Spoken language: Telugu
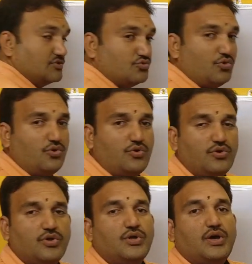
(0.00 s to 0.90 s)
సో
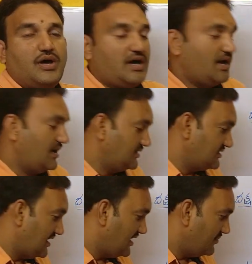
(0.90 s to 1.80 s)

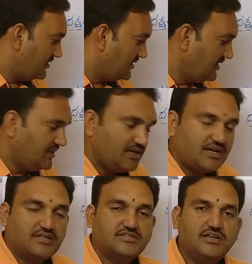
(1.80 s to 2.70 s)
చాలామంది
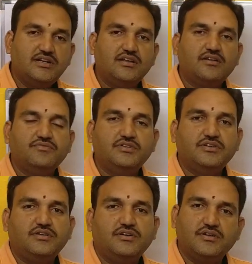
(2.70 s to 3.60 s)
ఇక్కడ సెంటర్ ఆఫ్ ద
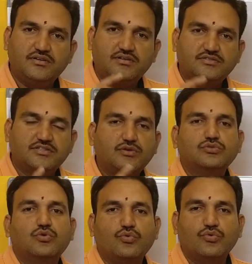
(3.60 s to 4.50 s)

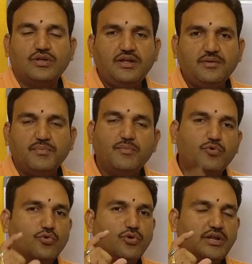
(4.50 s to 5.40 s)
సౌత్లో కూడా మేము
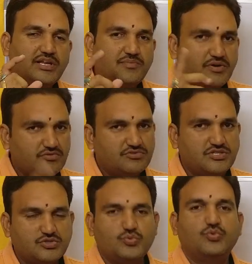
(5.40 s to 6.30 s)
డోర్ ఏర్పాటు
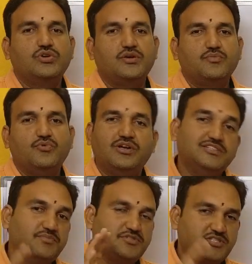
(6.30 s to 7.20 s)
చేసుకుంటాము
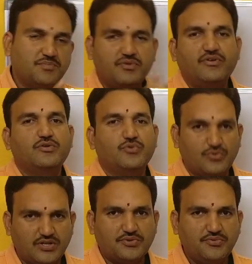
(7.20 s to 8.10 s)
అని చెప్పి చెప్పేవాళ్ళు కూడా
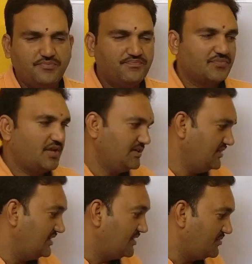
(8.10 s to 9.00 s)
ఉంటారు
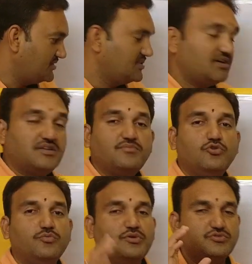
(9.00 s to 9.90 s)
అయితే
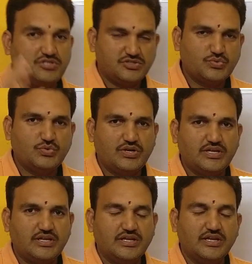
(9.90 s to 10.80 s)
యమస్థానంలో మీరు చేసుకుంటే